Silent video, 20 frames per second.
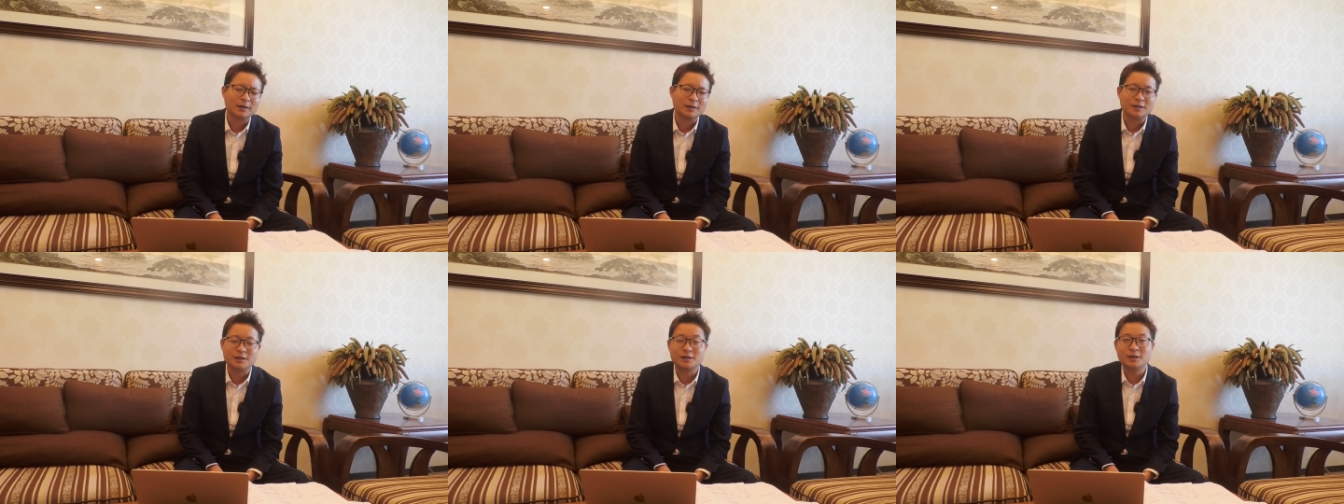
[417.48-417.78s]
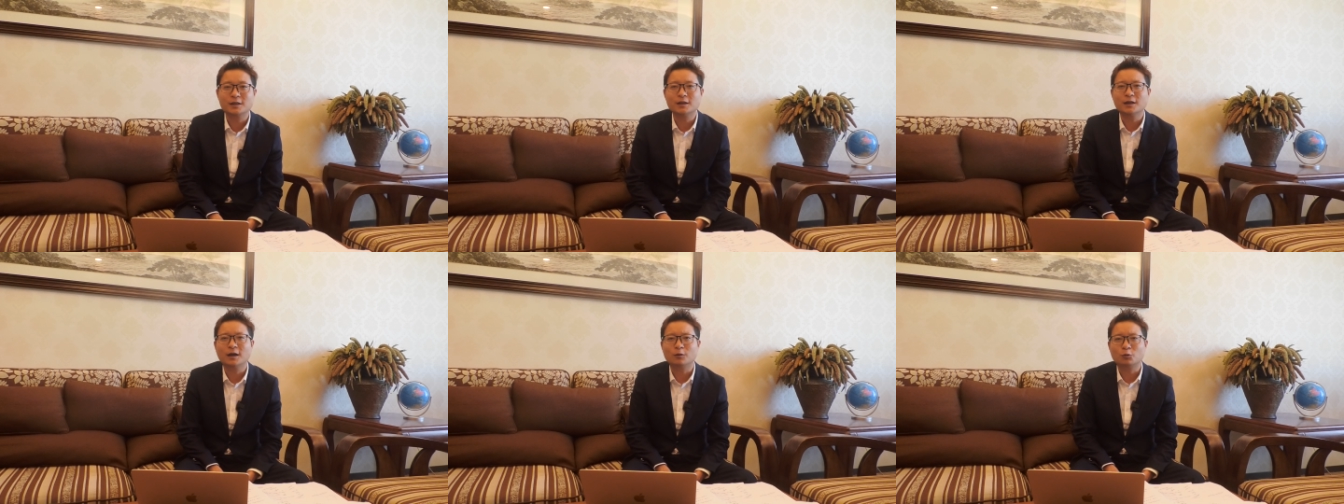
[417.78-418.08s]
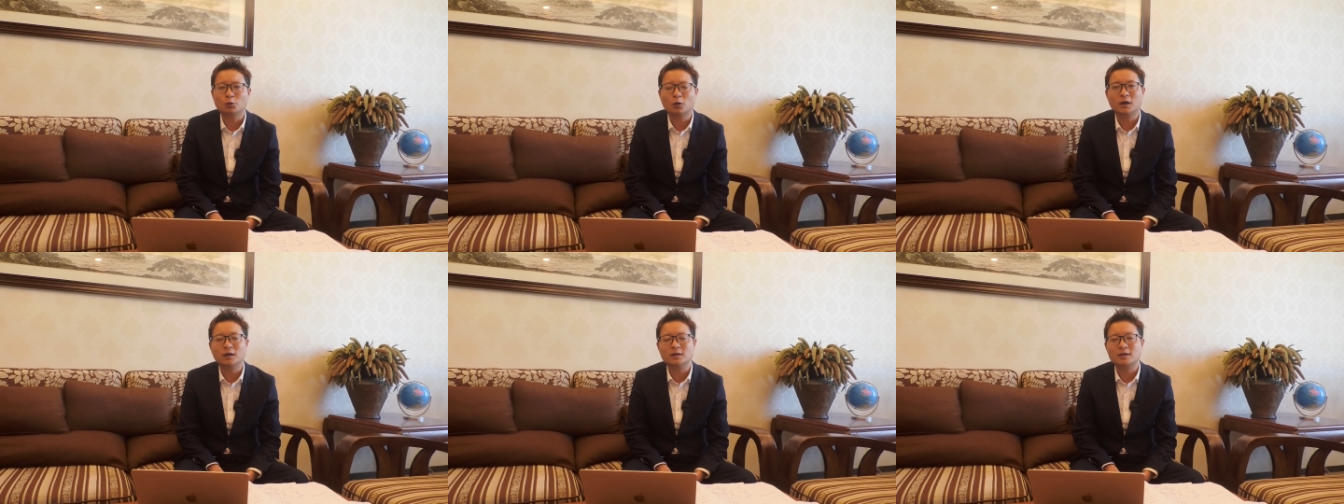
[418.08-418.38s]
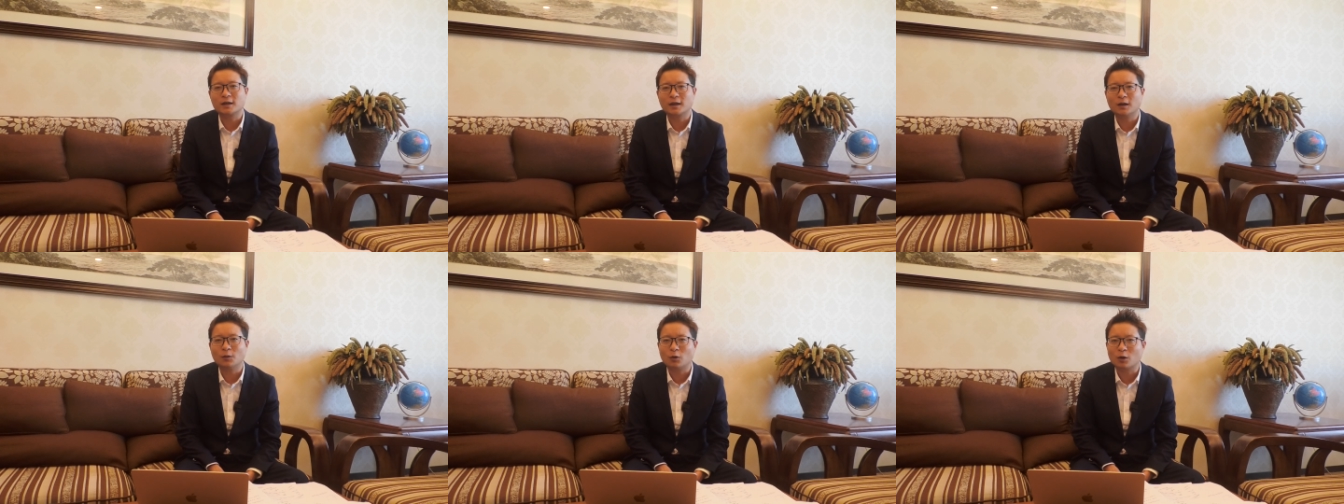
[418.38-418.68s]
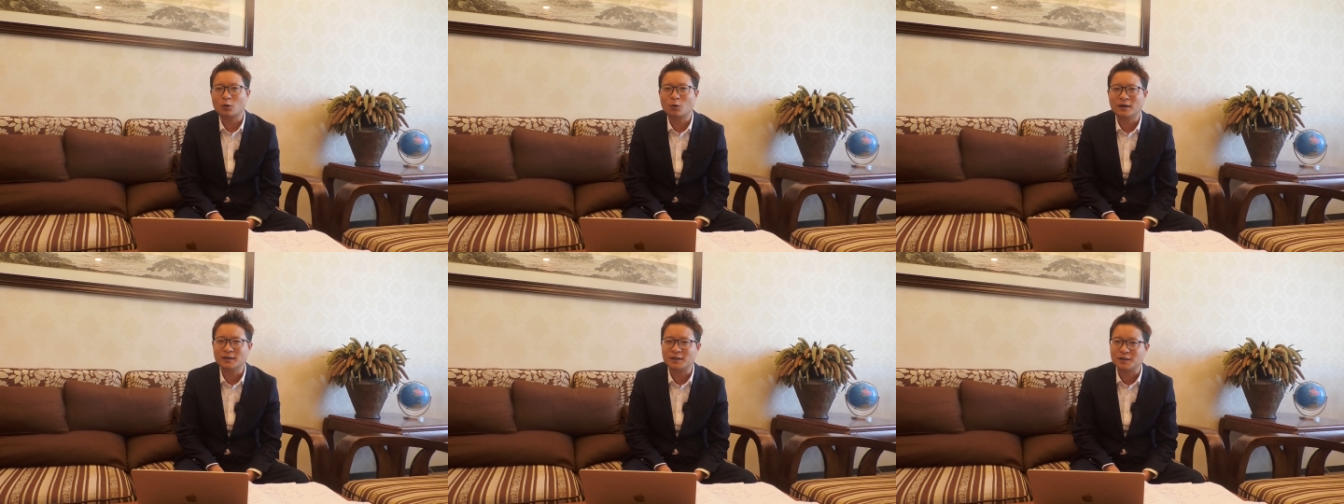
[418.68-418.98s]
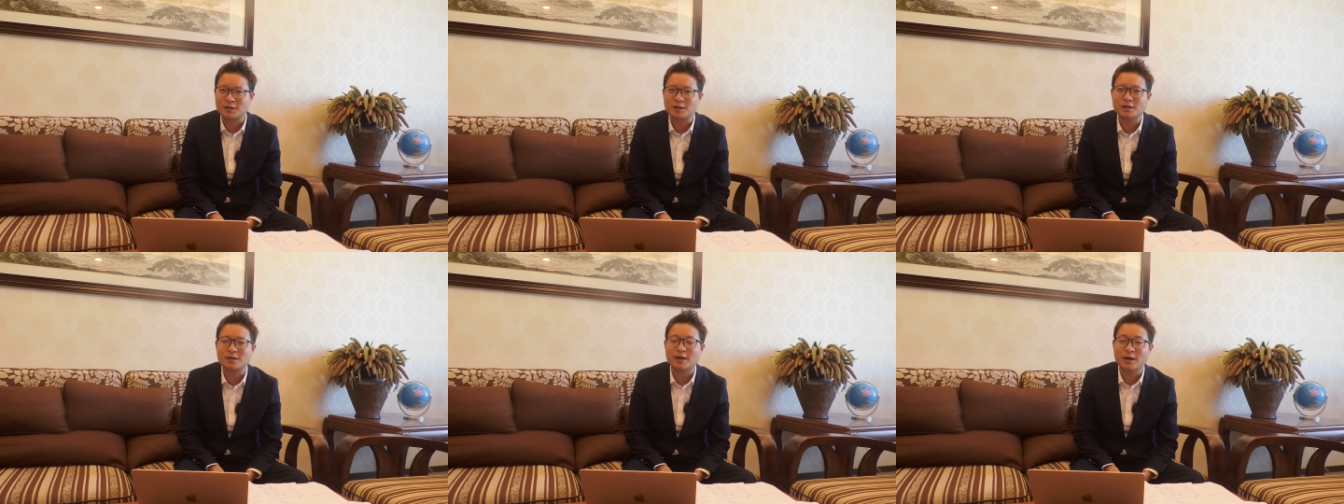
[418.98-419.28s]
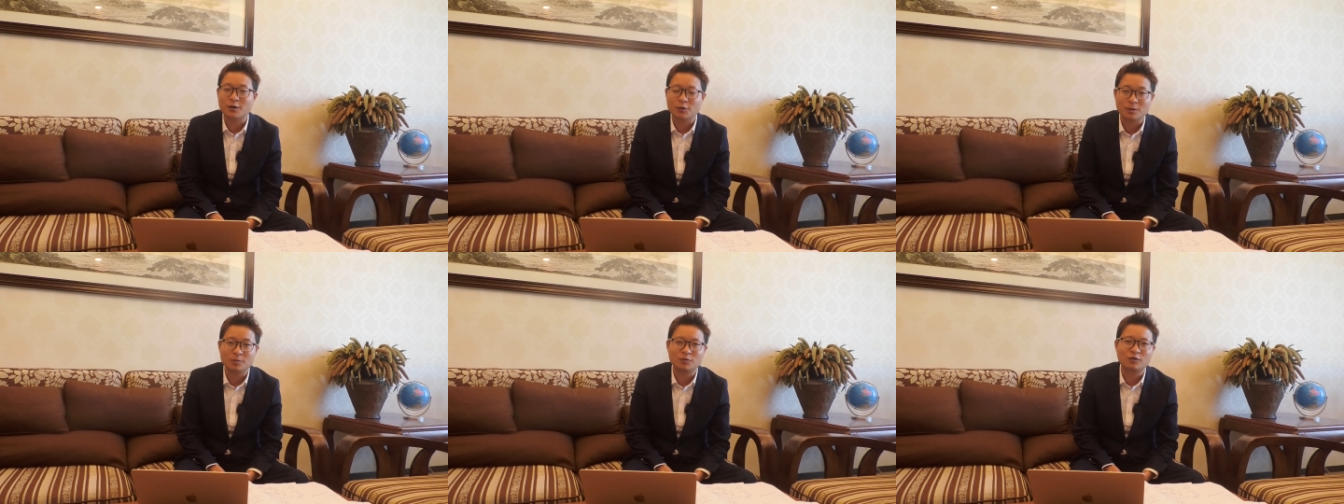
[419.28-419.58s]
以及很多的这个文官体系，
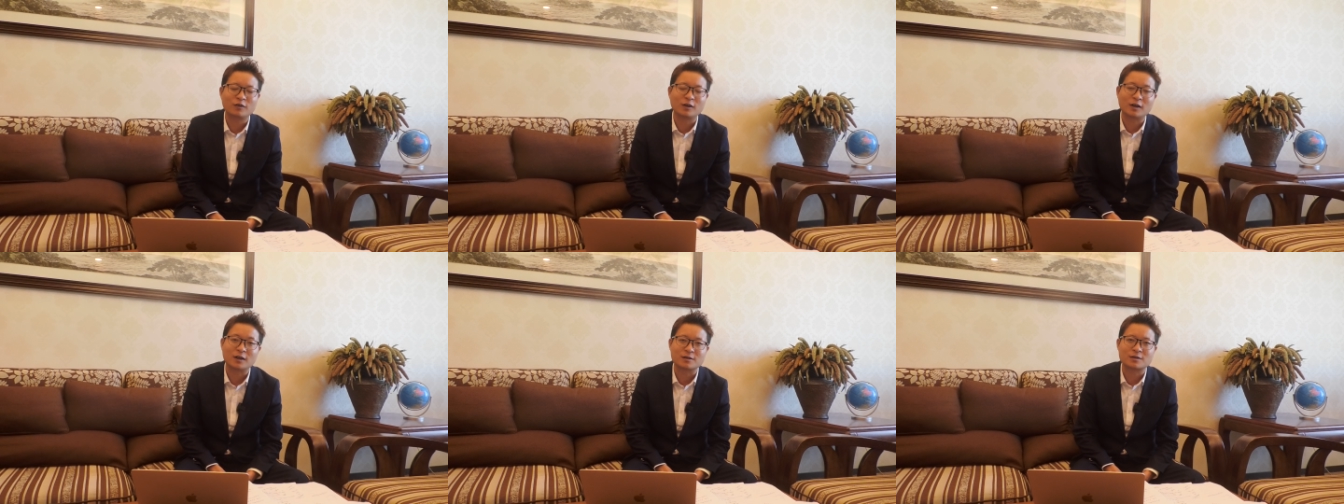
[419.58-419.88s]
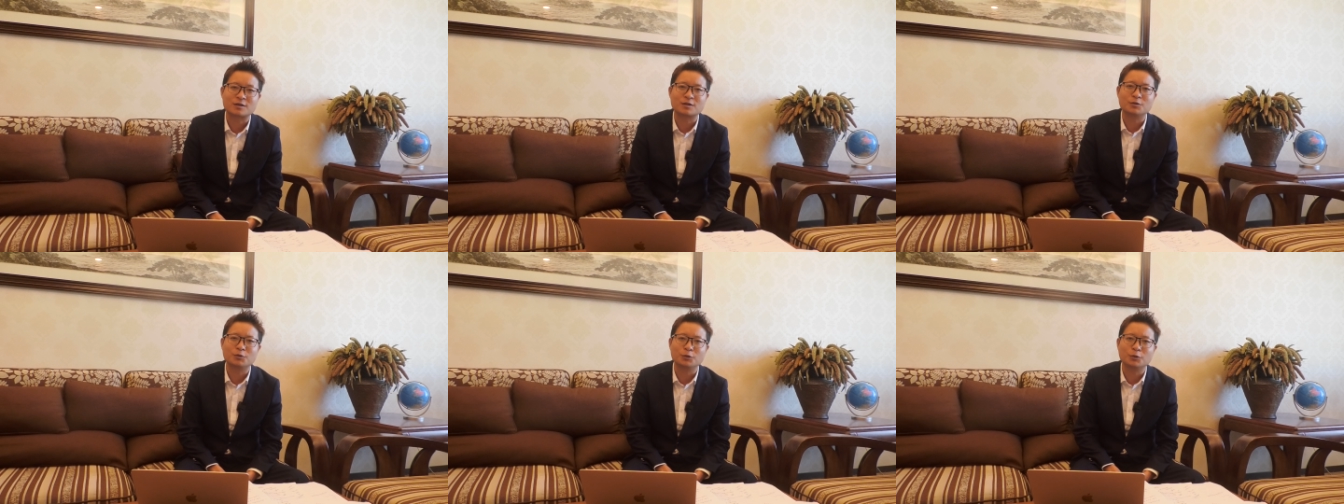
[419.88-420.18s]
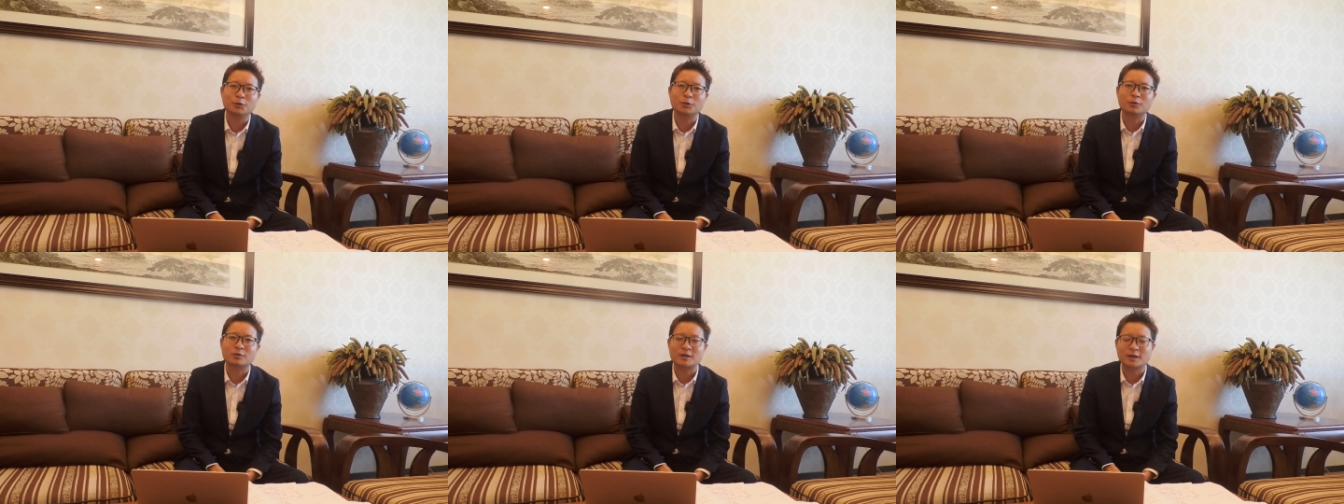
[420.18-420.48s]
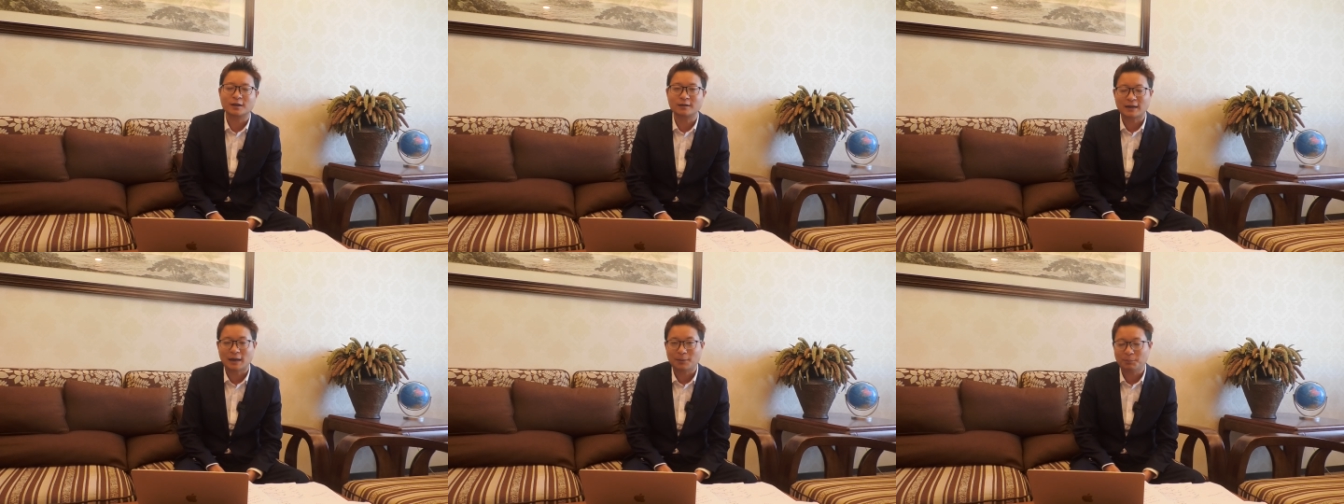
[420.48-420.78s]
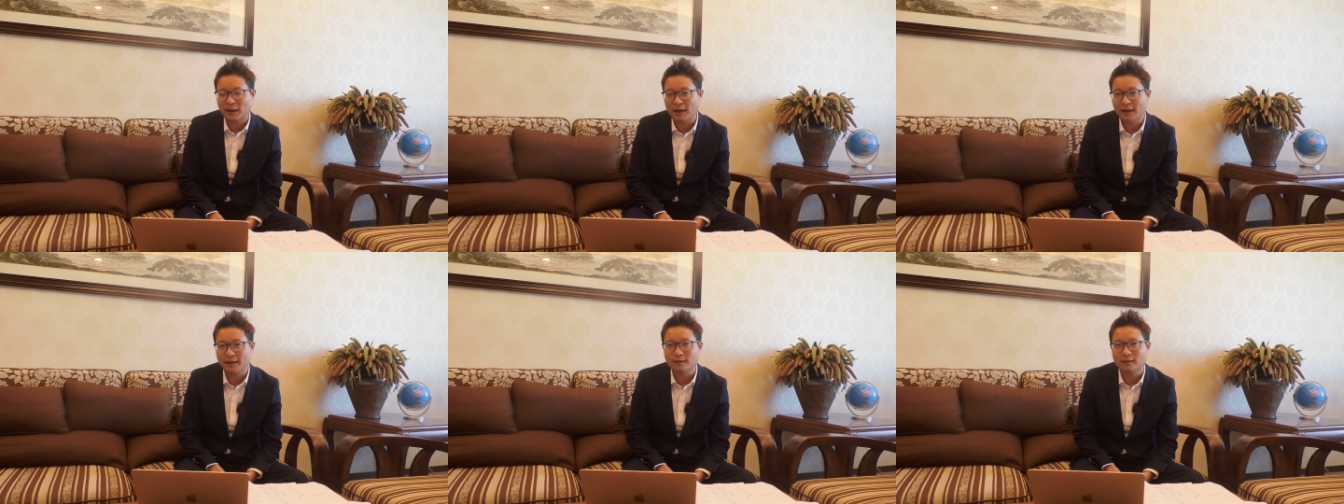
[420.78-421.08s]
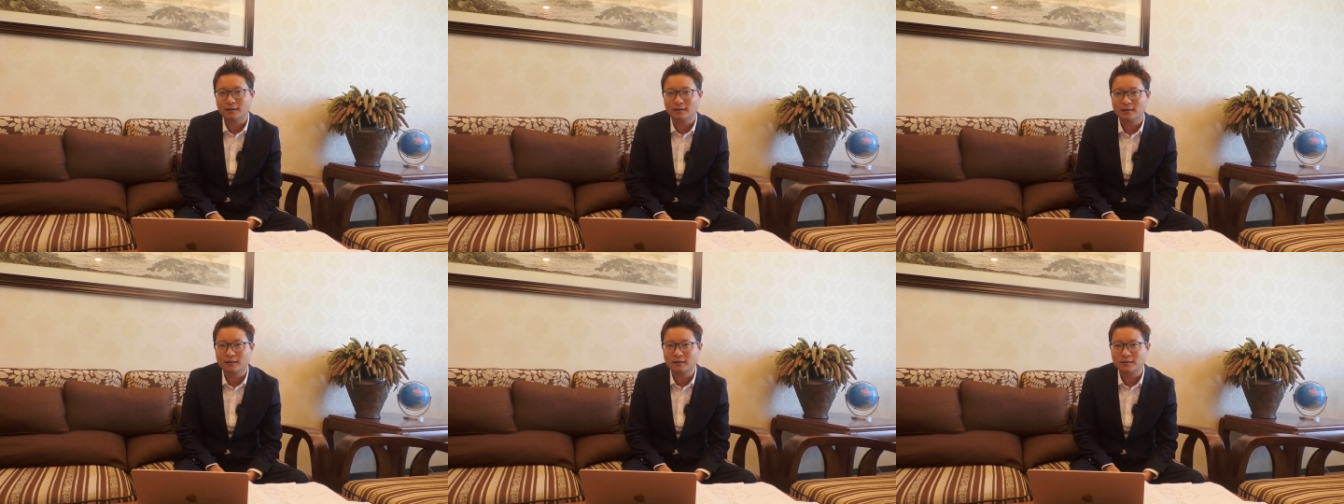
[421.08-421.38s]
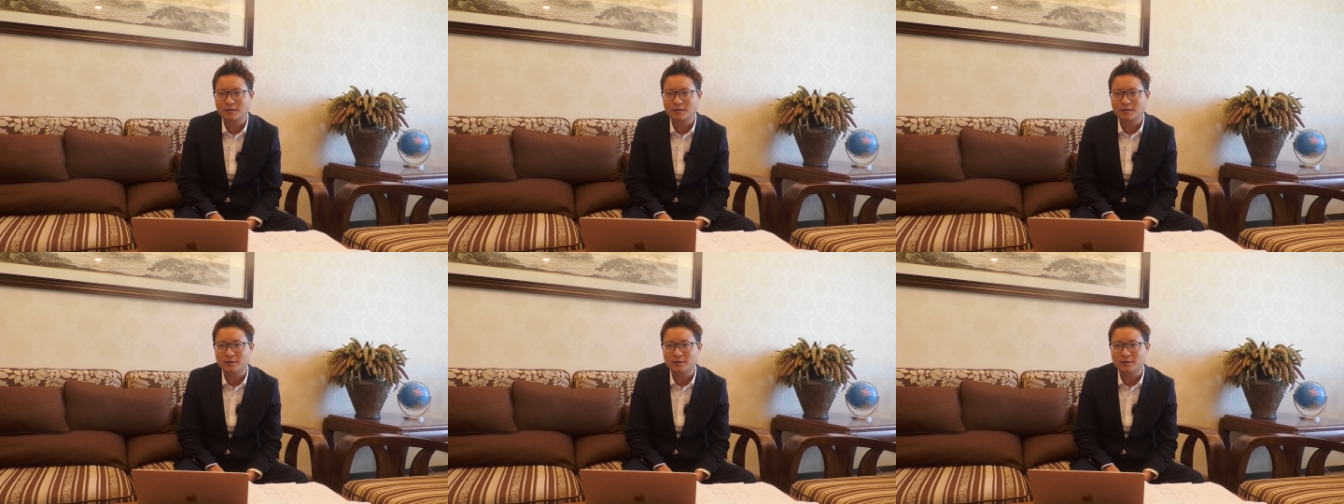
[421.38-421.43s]
也有一部分人是拥有这个党派的。